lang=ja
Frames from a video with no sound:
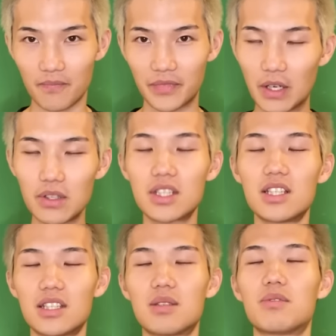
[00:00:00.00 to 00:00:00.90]
楽し
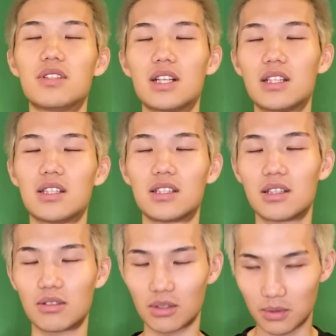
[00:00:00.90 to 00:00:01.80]
い気分になりに来て
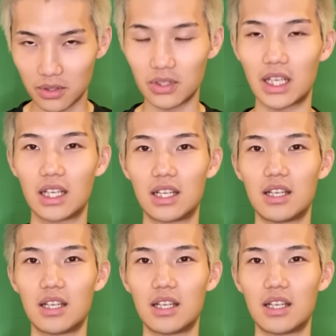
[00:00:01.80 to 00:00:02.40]
ると思うので、